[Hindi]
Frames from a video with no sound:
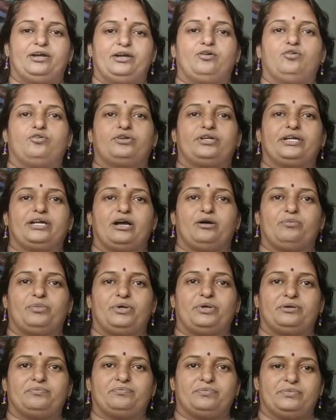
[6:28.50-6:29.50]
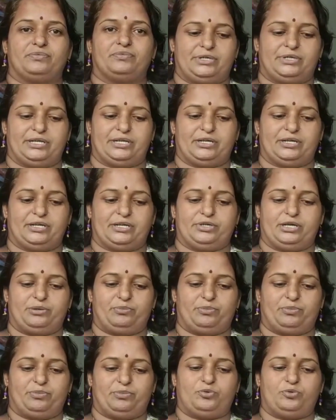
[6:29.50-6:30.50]
है ओरिगामी ये देखो ये
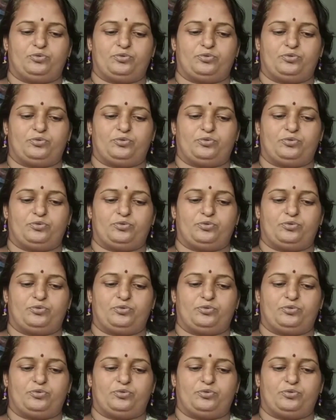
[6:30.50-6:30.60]
भी